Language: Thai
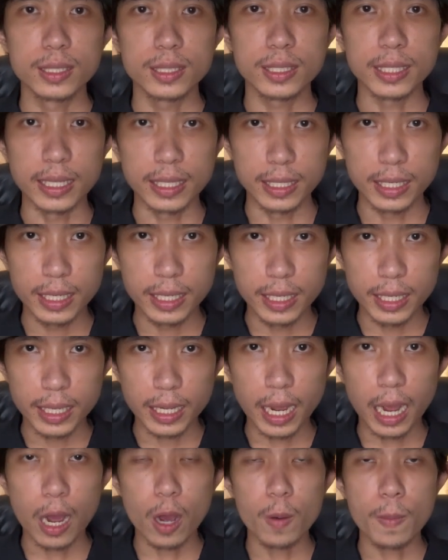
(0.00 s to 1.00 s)
สิ่งดี
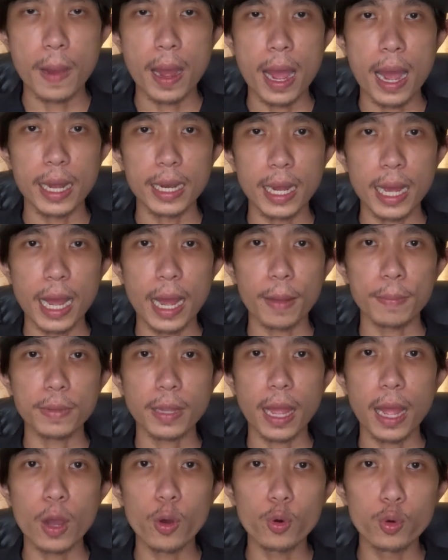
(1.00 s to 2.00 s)
ๆเข้ามานะครับ
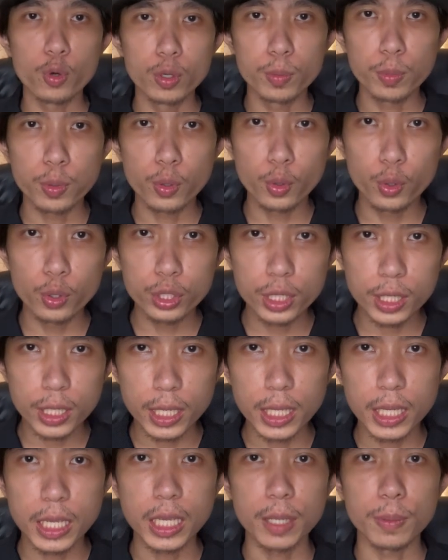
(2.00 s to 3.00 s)
ถ้าคุณพูด
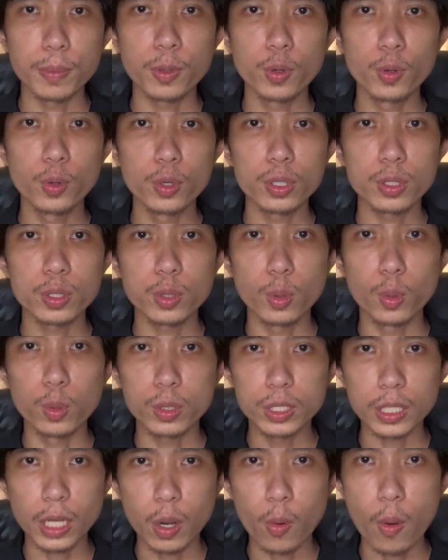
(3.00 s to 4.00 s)
ดีพูดถูก
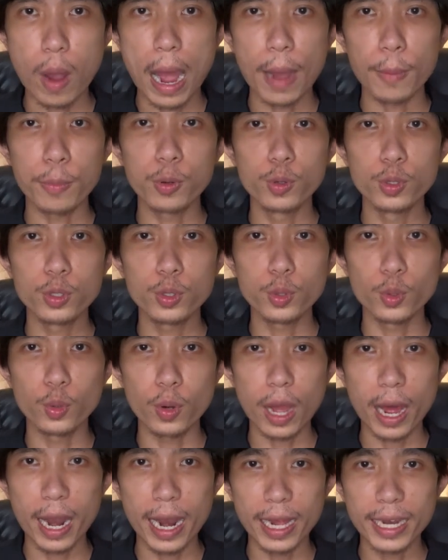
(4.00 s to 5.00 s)
จังหวะ พูดถูก
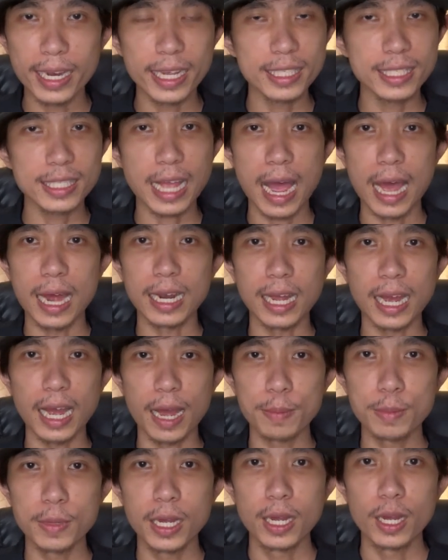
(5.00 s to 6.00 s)
กาลเทศะนะค
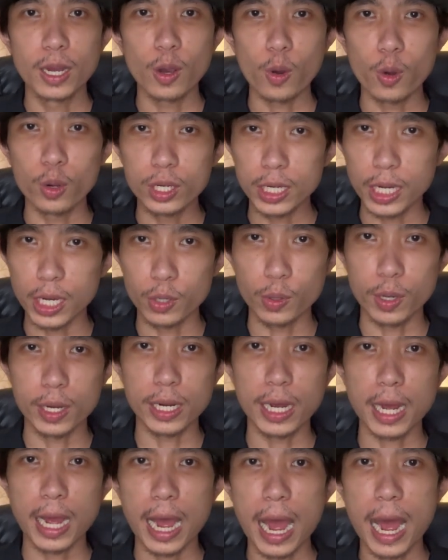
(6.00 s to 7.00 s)
รับคนเกิดวัน
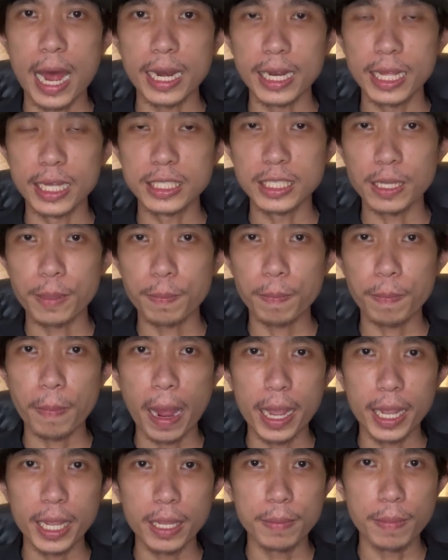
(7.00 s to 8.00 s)
อังคารเนี่ยจะไป
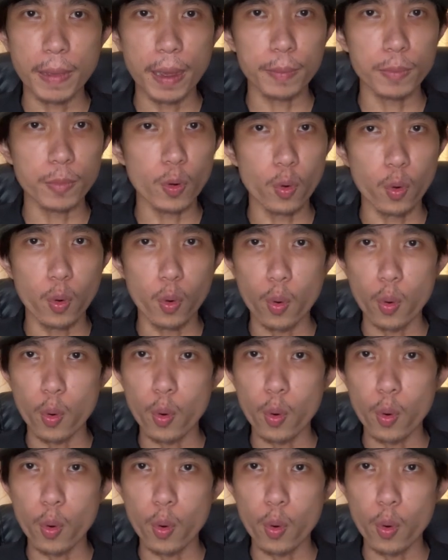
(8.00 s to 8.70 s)
แบบโอ้โห